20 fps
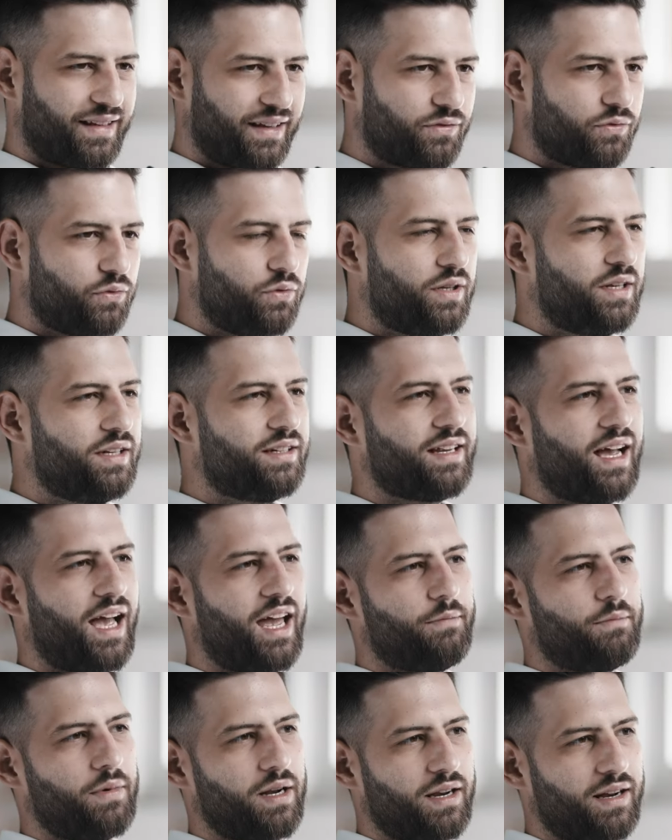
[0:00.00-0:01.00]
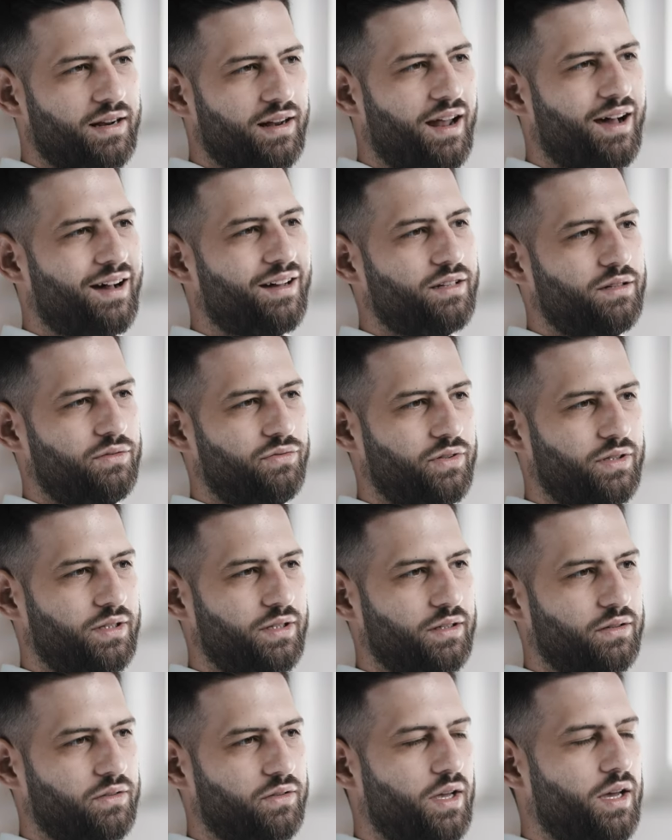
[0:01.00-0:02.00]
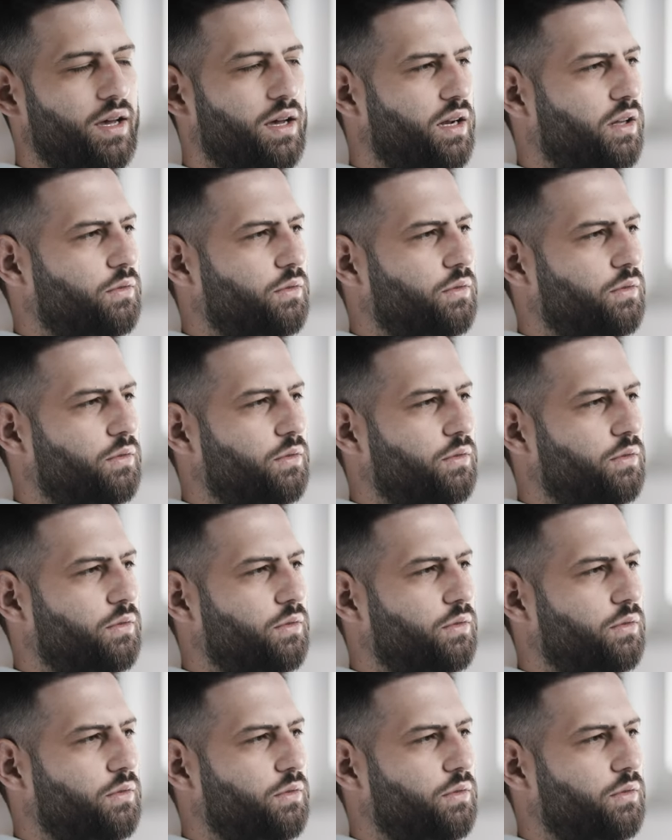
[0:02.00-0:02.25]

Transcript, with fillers: das für dich einmal klar definierst.